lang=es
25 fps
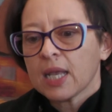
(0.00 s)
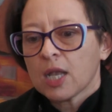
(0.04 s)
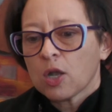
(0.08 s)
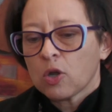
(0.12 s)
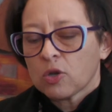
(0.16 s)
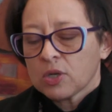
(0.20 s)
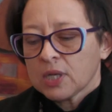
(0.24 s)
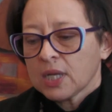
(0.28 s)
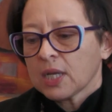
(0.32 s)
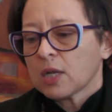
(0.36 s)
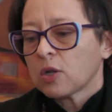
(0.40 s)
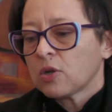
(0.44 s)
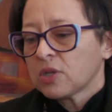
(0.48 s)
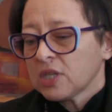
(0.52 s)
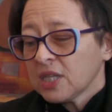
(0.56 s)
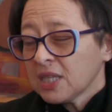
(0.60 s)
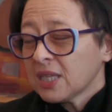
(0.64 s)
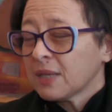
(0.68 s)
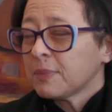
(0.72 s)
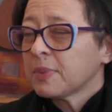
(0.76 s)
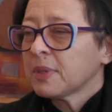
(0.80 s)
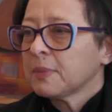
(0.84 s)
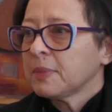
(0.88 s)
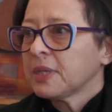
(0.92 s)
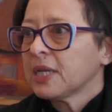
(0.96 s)
con,
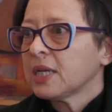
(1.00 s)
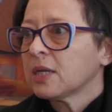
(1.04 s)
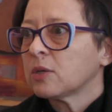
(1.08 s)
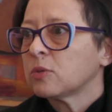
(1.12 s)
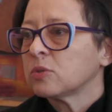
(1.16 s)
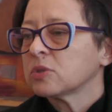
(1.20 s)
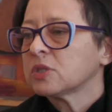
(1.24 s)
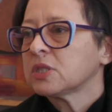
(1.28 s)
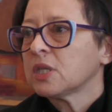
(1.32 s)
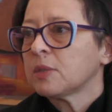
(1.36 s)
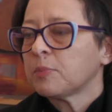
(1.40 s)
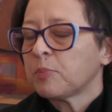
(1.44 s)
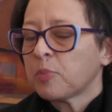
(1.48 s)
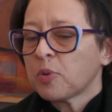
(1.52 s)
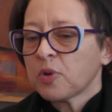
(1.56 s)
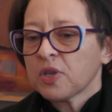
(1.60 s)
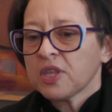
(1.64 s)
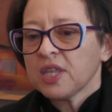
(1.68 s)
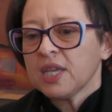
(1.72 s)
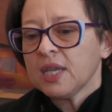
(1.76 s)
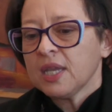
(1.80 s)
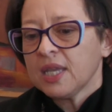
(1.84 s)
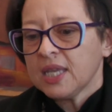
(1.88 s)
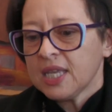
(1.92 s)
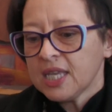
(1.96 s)
esta primera escucha
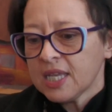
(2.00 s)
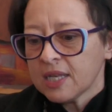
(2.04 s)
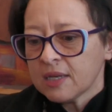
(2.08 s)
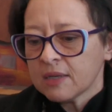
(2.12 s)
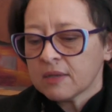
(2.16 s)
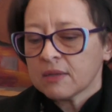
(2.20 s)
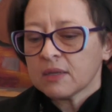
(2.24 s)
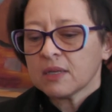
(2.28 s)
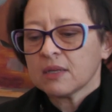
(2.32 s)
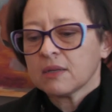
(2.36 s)
puede ir